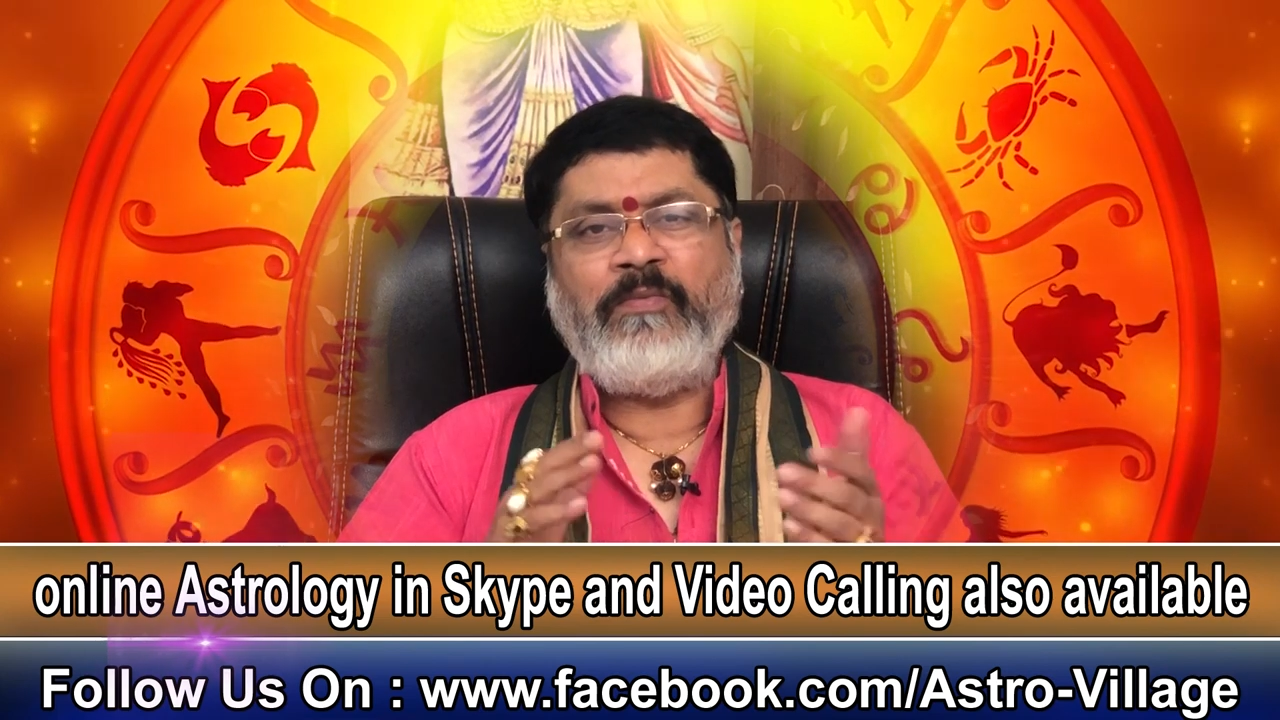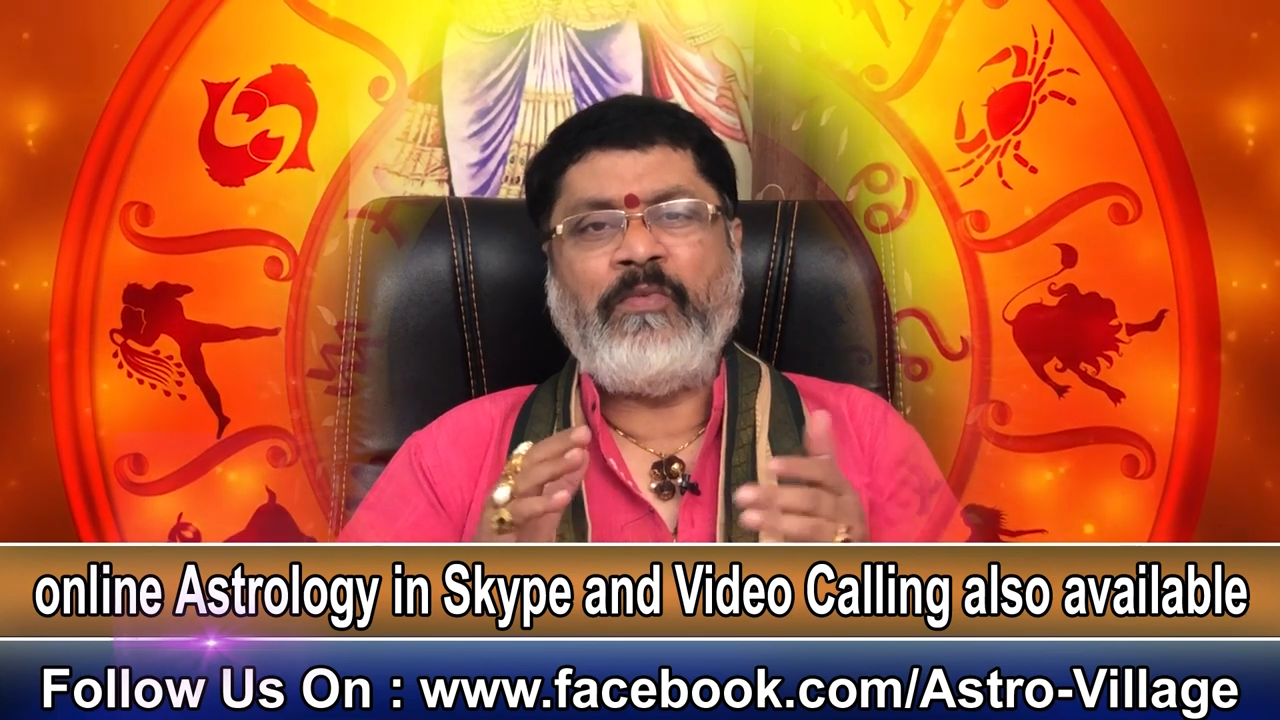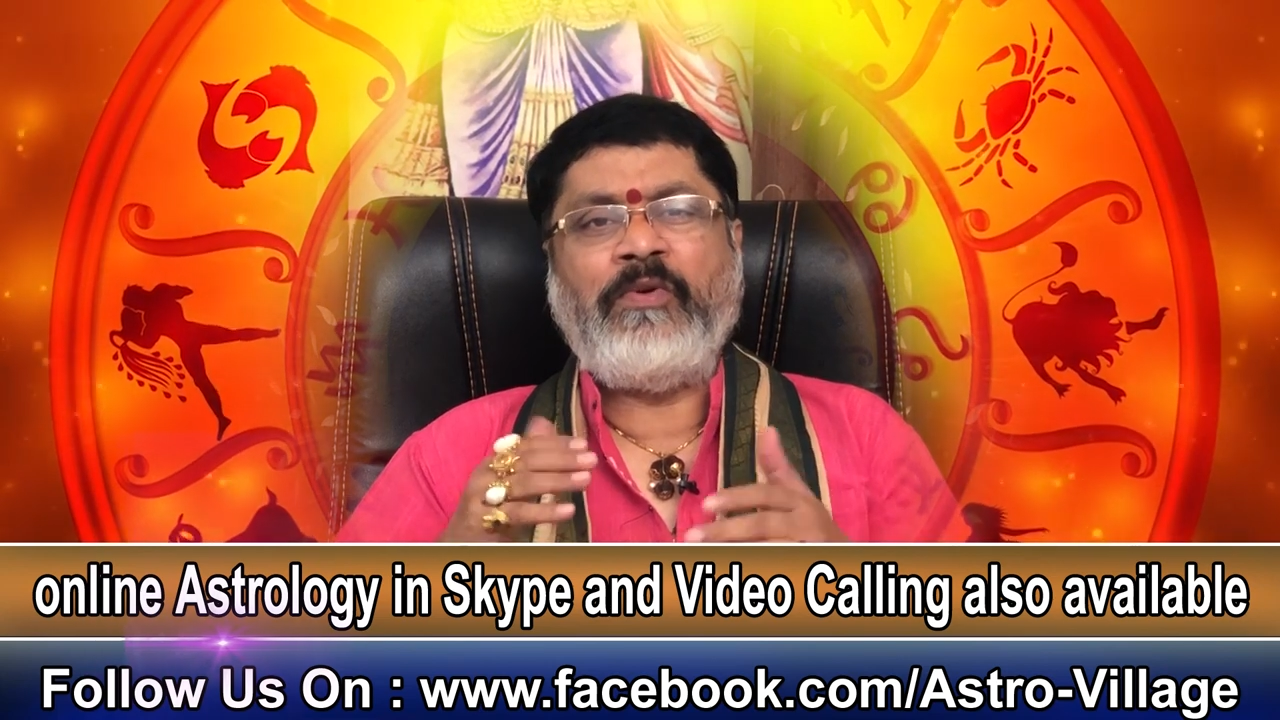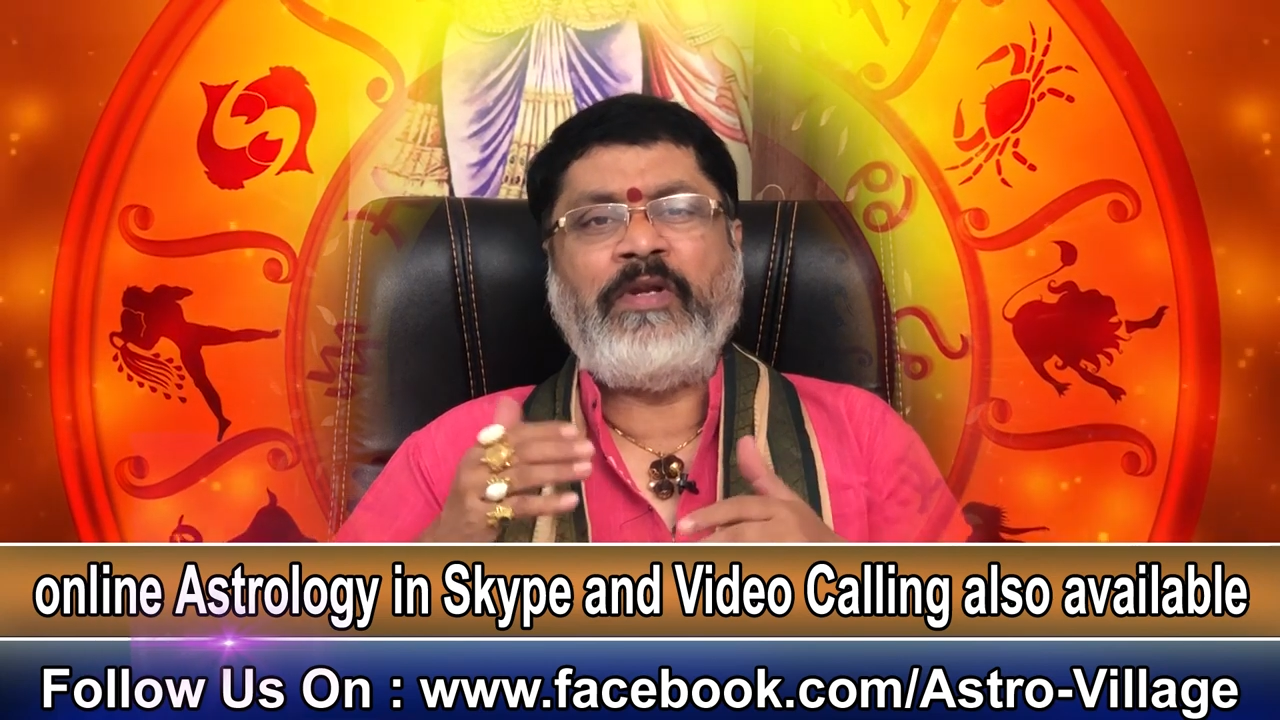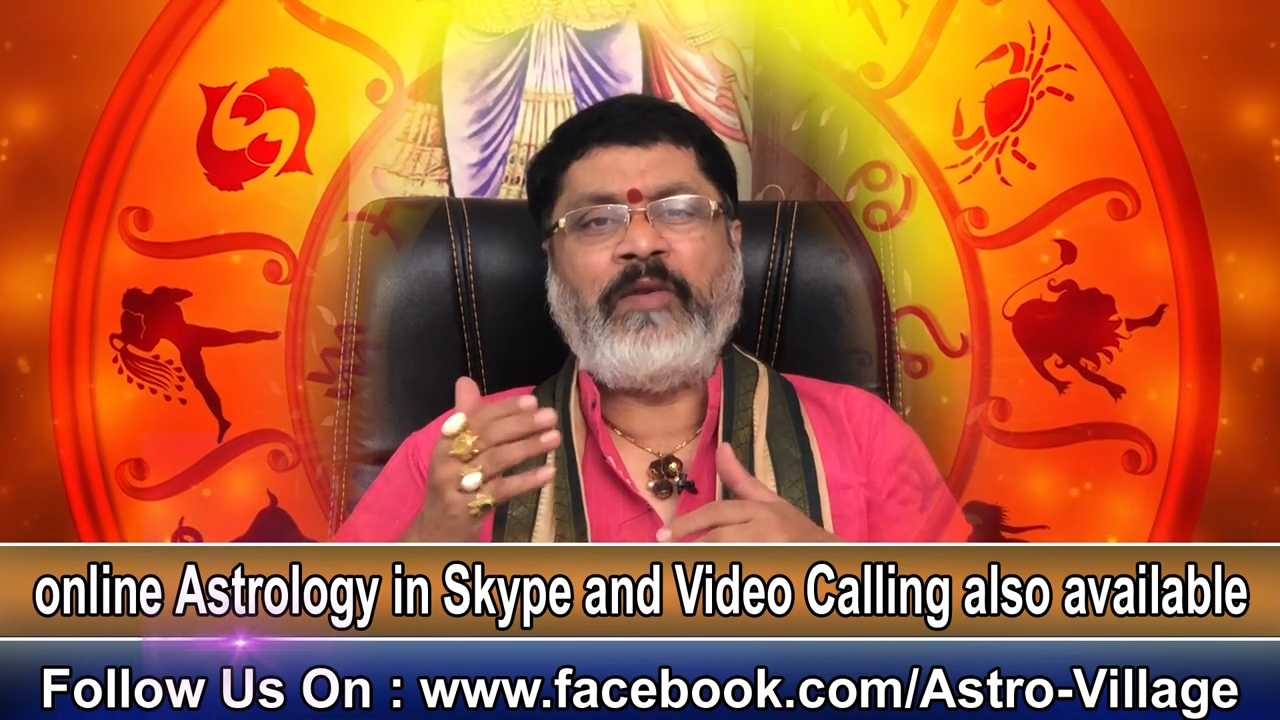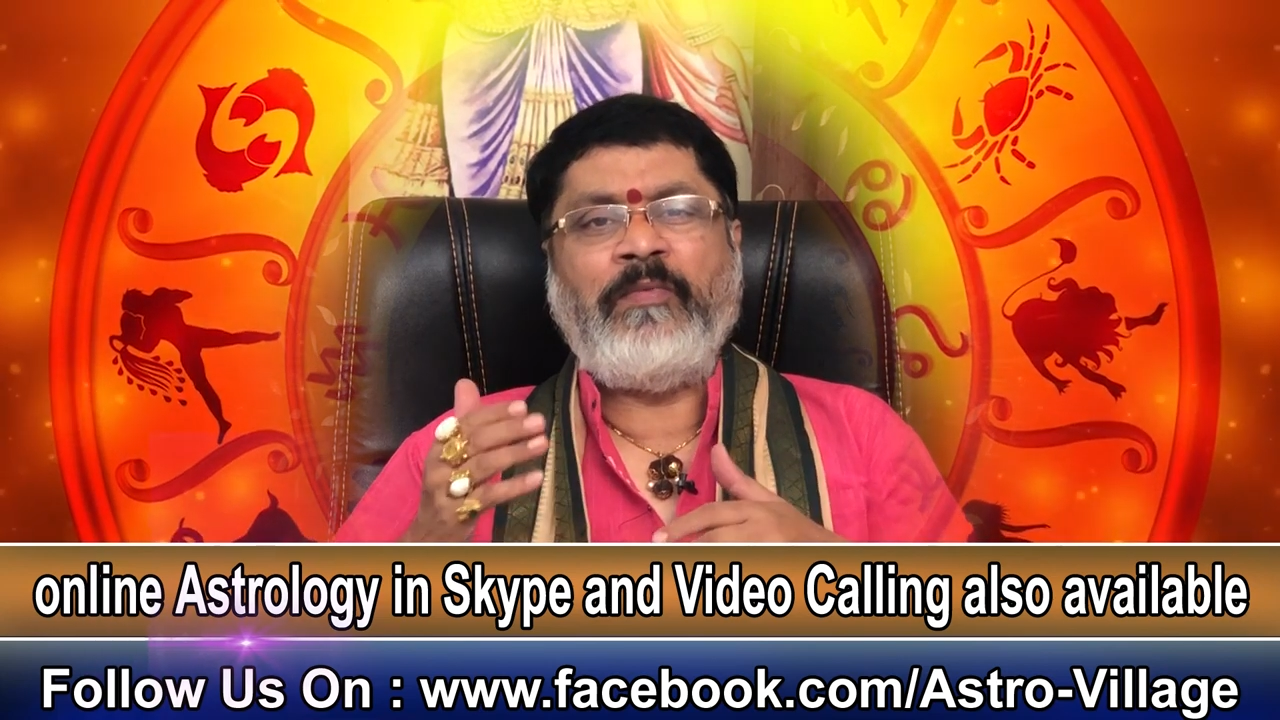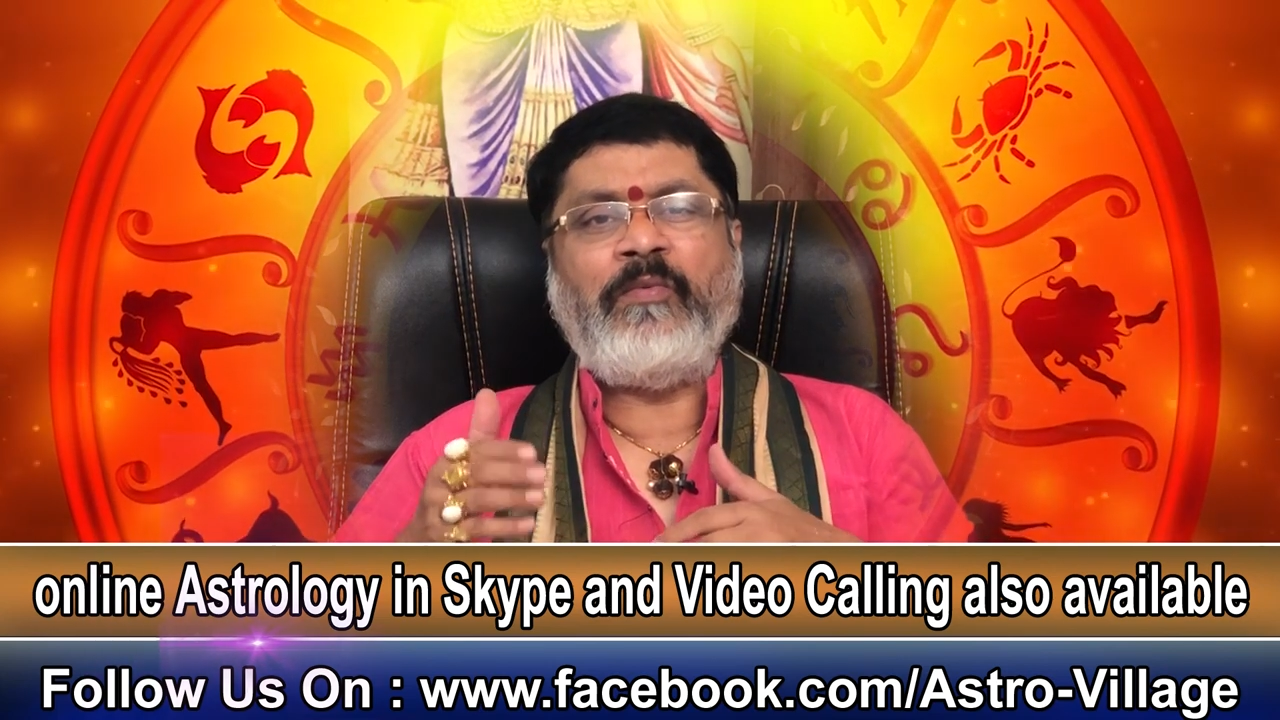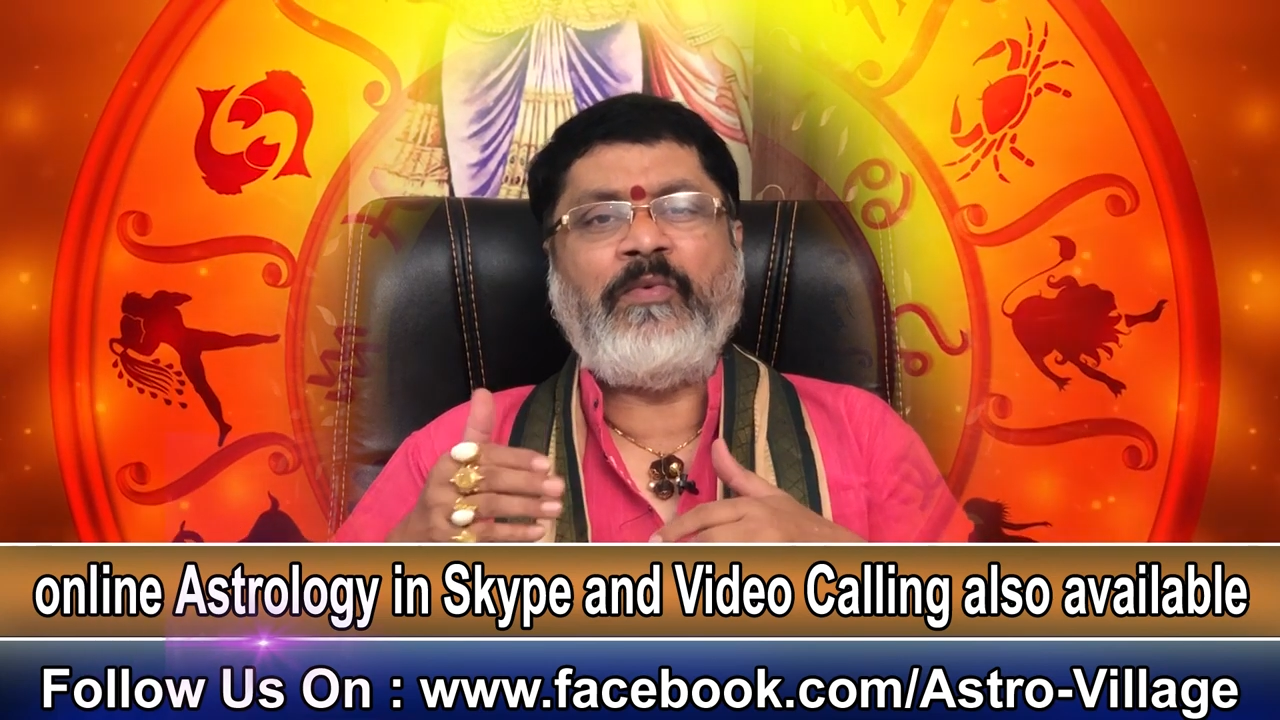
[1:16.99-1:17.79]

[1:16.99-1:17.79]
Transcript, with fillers: మోర్ డైనమిక్